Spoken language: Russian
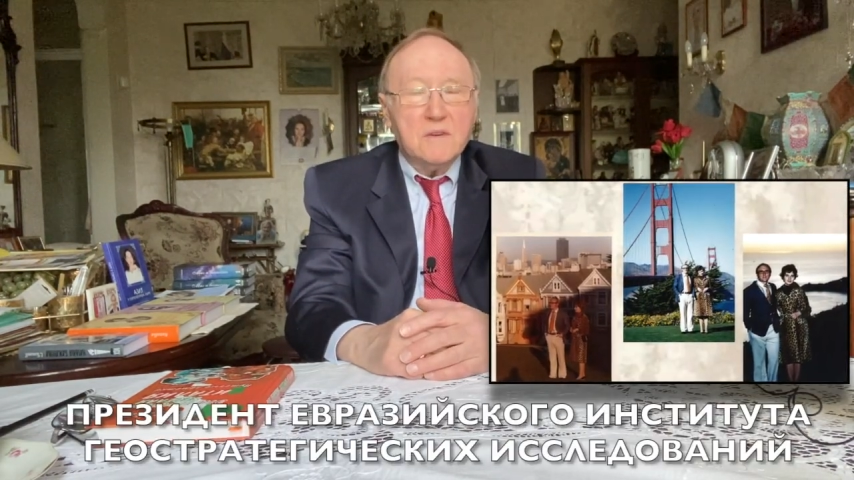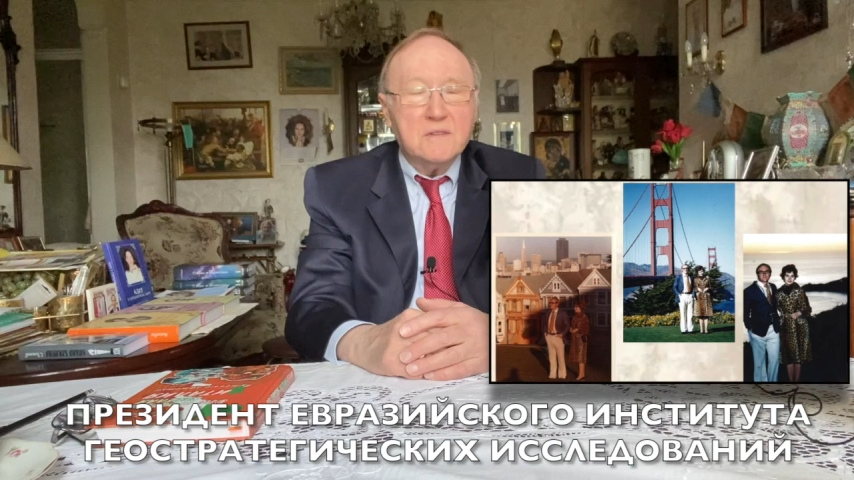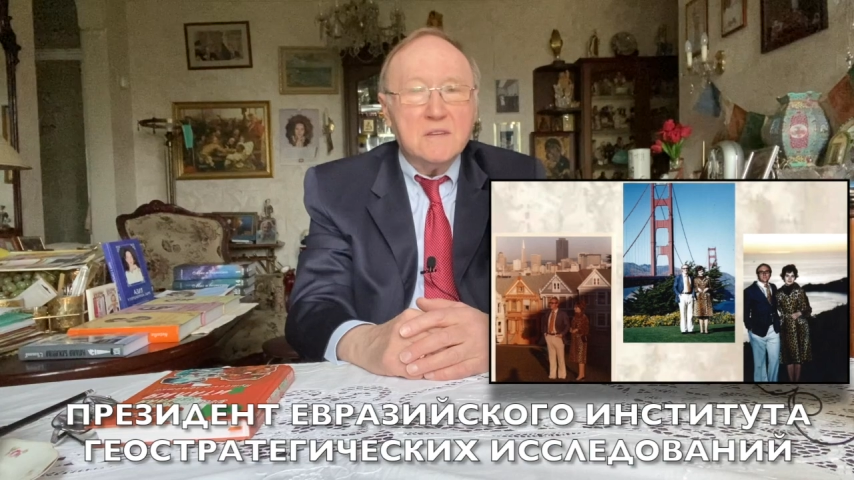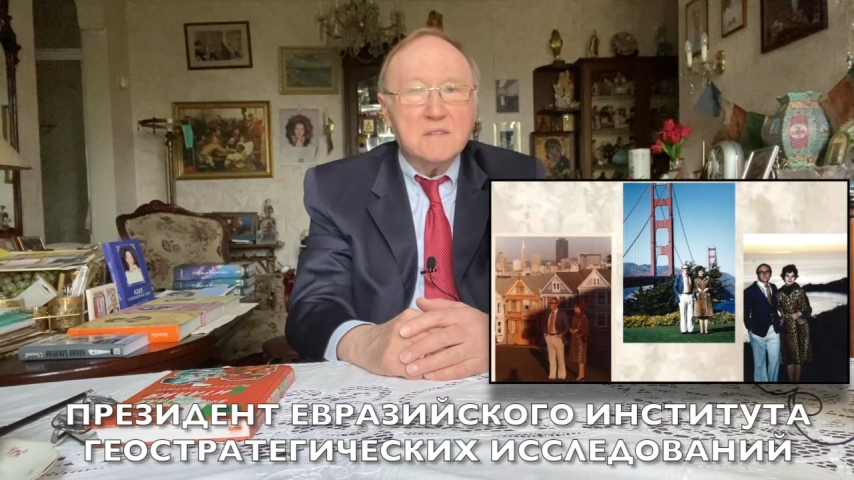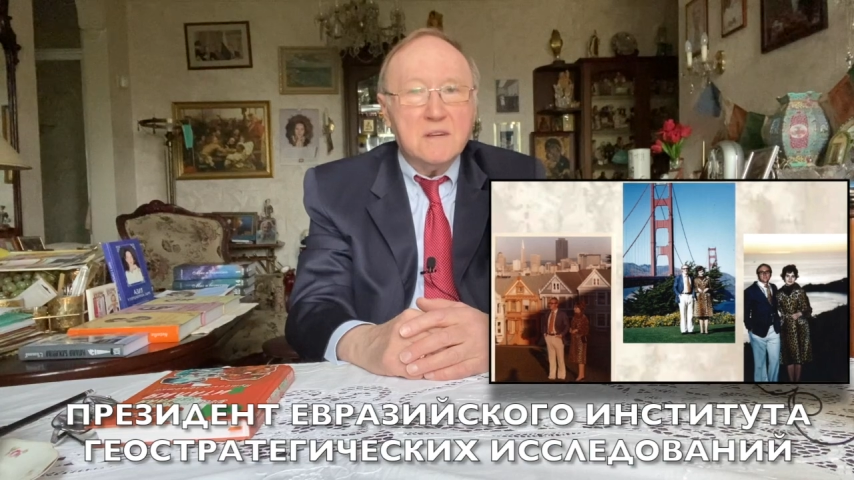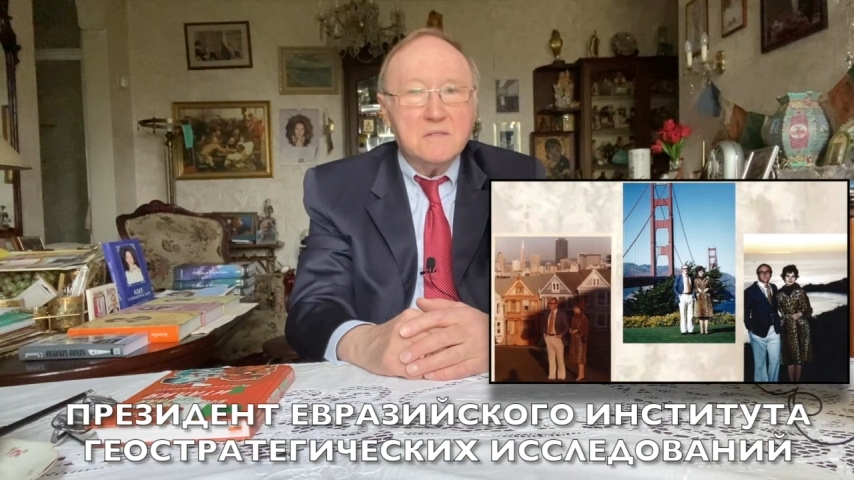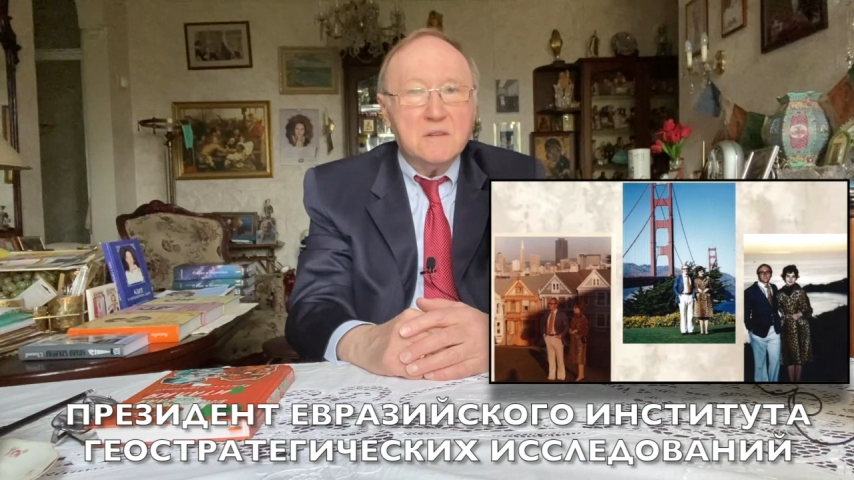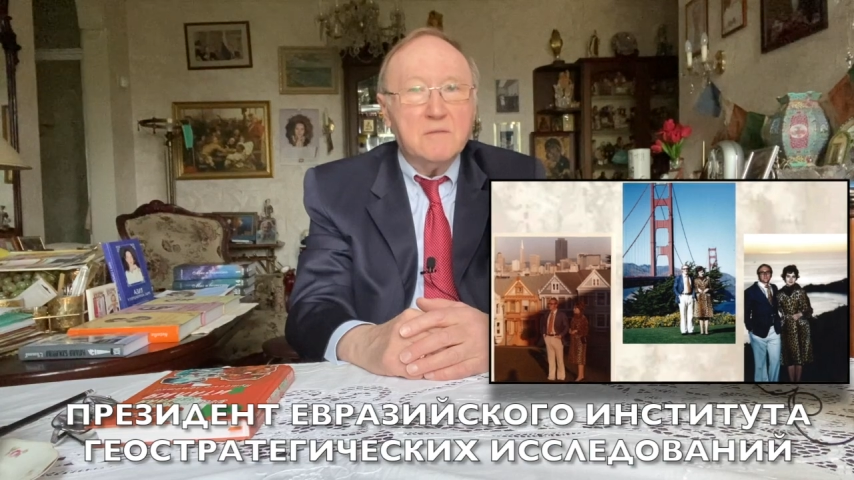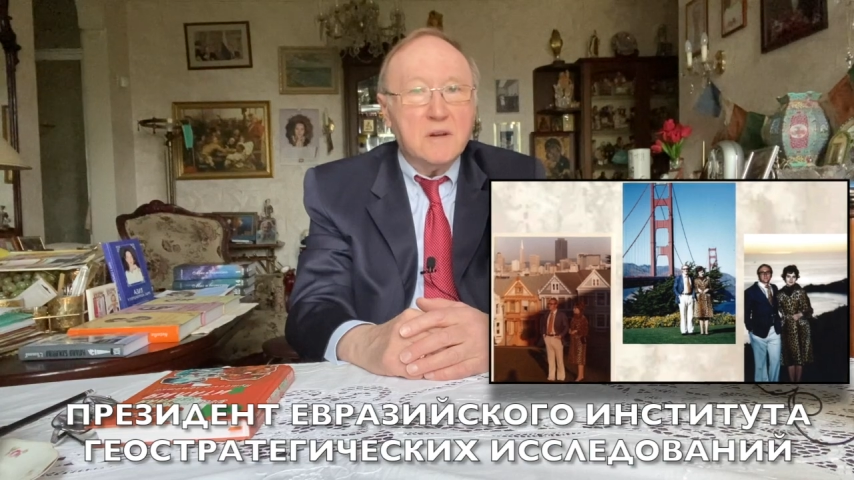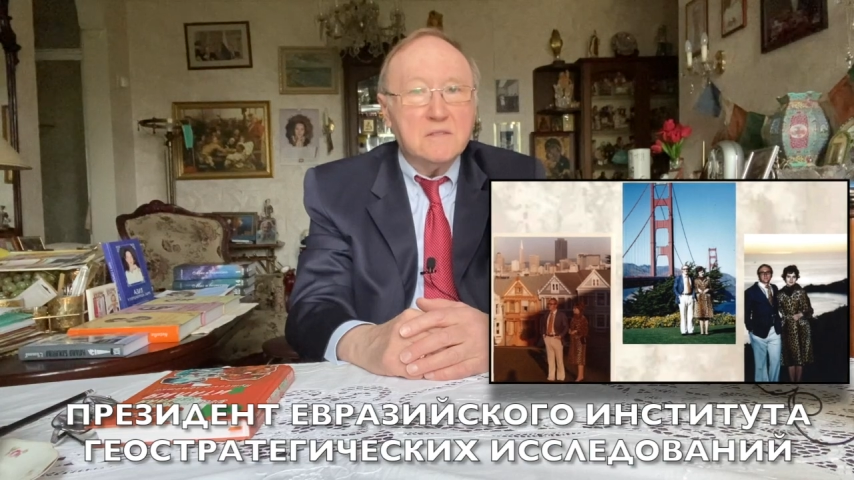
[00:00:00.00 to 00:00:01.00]
СССР в
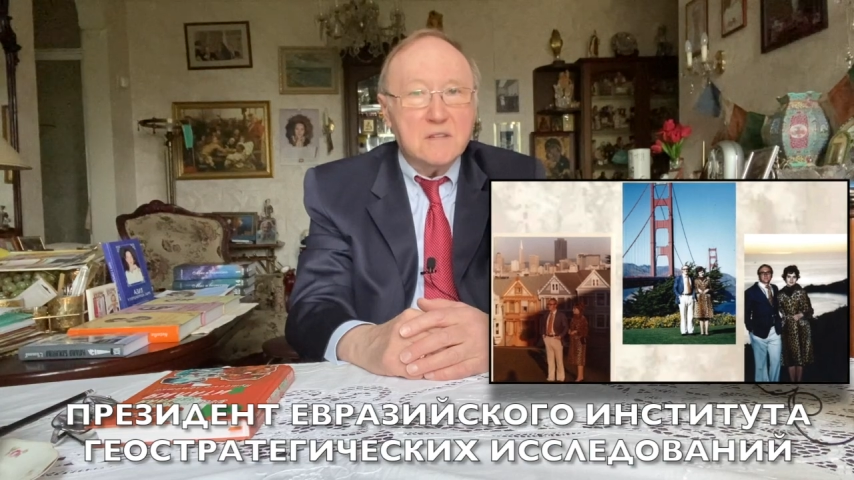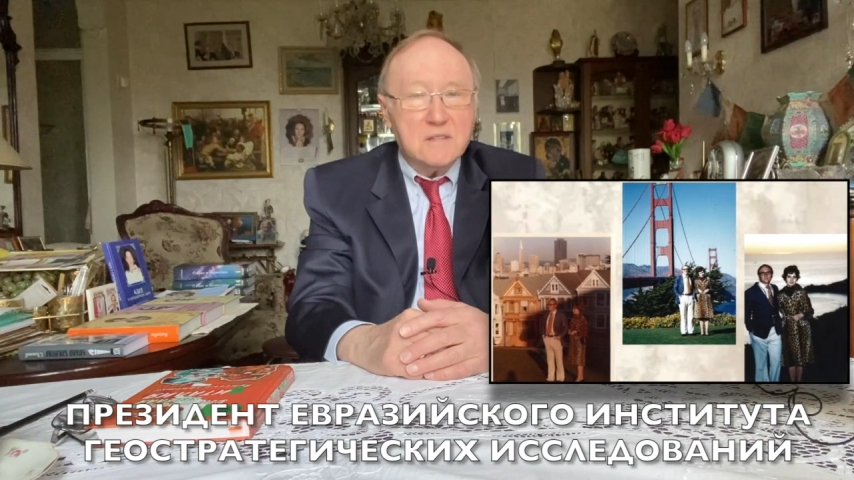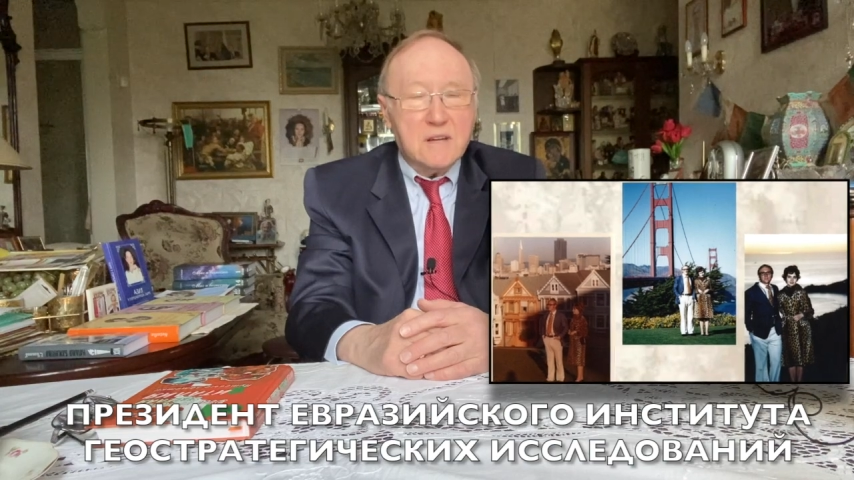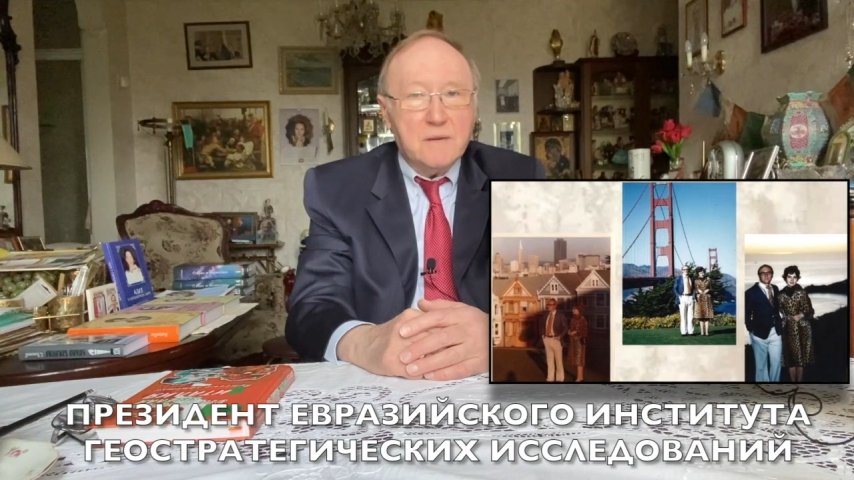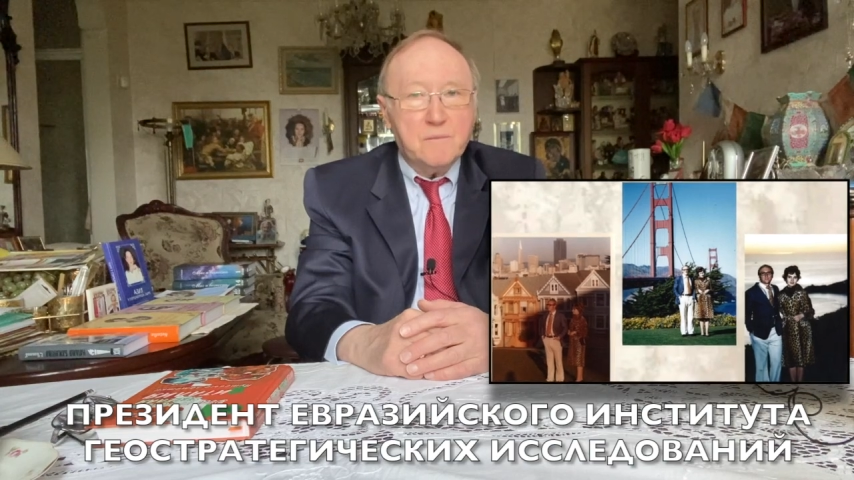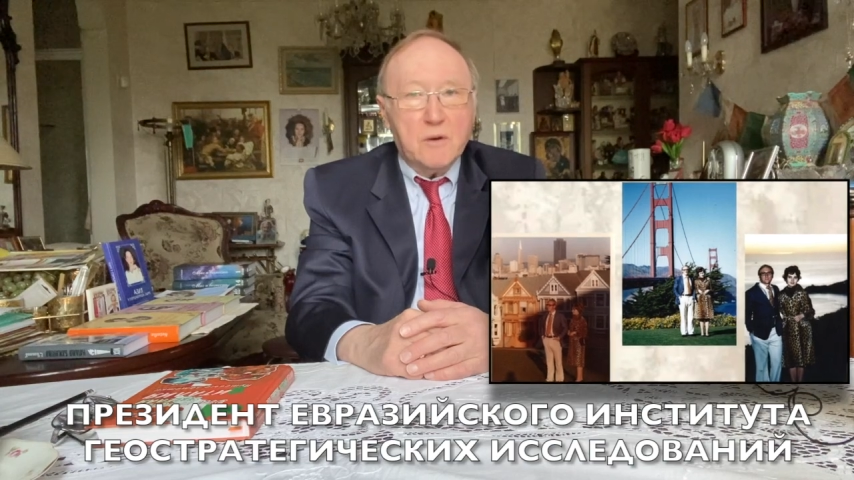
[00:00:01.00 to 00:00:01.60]
Сан-Франциско,